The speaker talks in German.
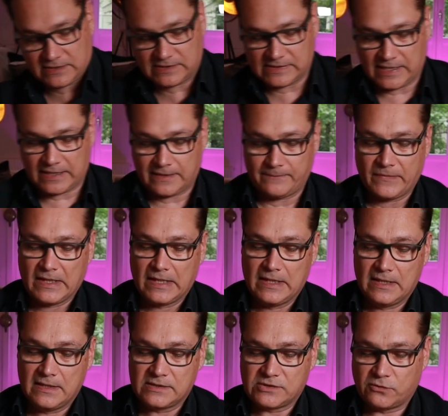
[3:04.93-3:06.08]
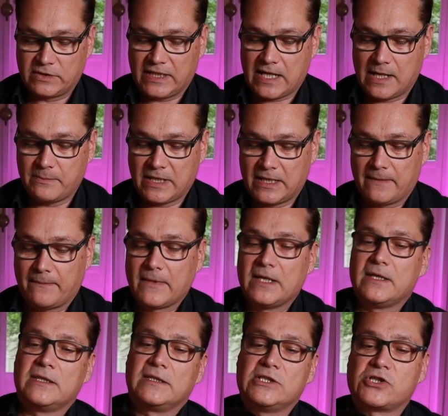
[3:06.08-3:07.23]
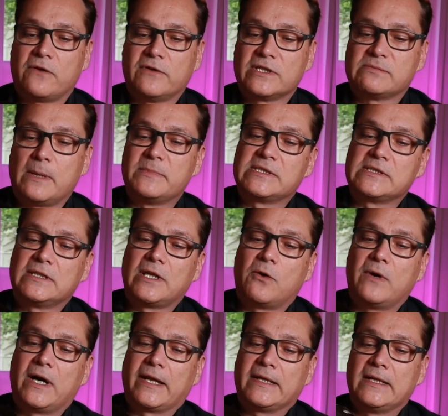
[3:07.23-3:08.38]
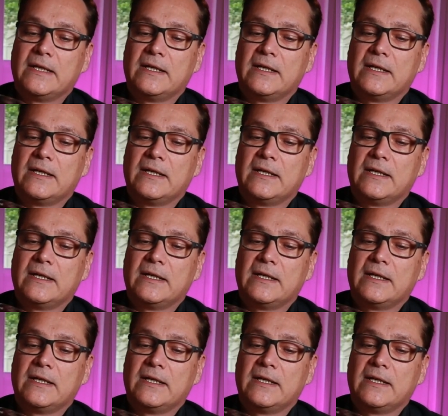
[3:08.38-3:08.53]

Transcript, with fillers: Zack. So, die Kamera, die schauen wir uns mal ein bisschen genauer an.